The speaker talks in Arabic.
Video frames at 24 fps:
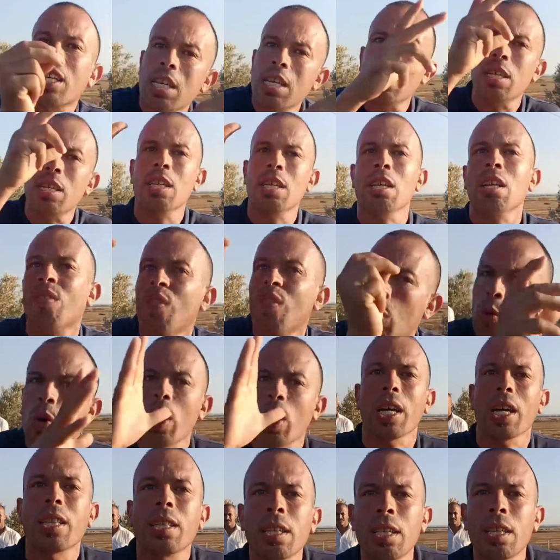كيدفع كي
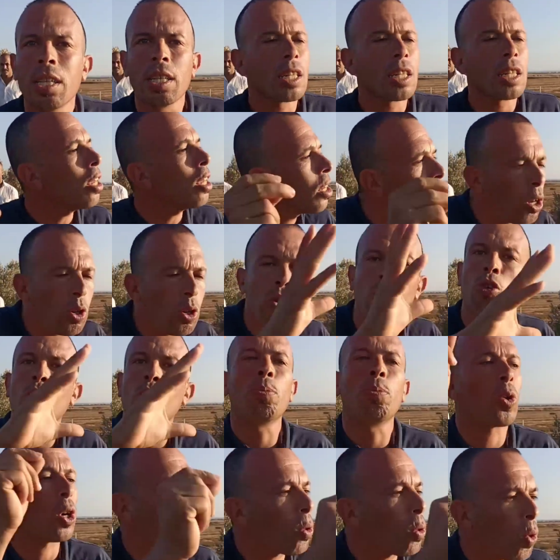واحد كيسيروا
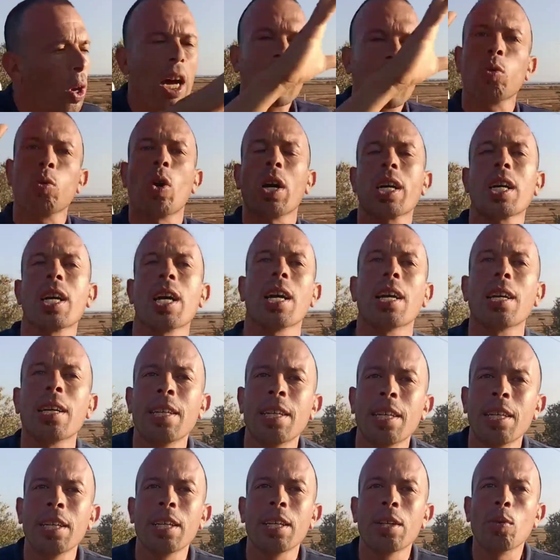يعوموا كتوقع هذه الواقعه
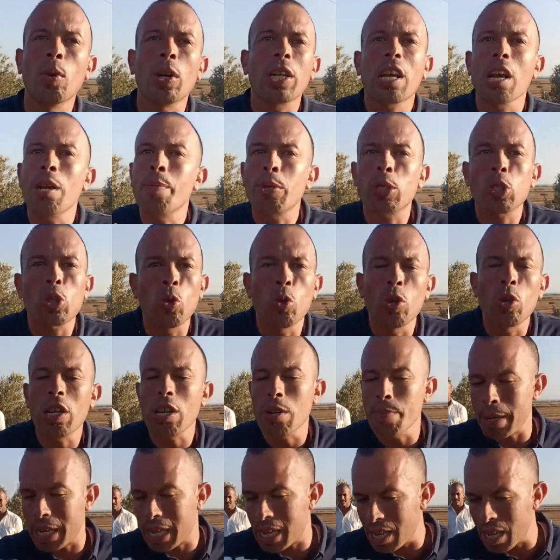ولكن المسؤولين ما